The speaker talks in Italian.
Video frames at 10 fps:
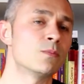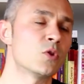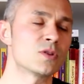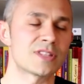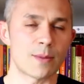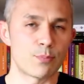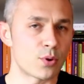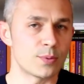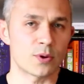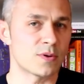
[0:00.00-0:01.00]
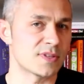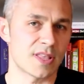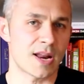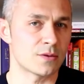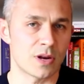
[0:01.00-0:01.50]
non sta proprio
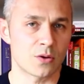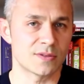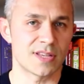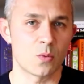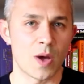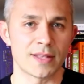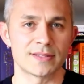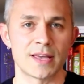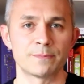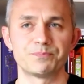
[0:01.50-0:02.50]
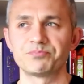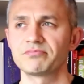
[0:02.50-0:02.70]
considerando le conseguenze.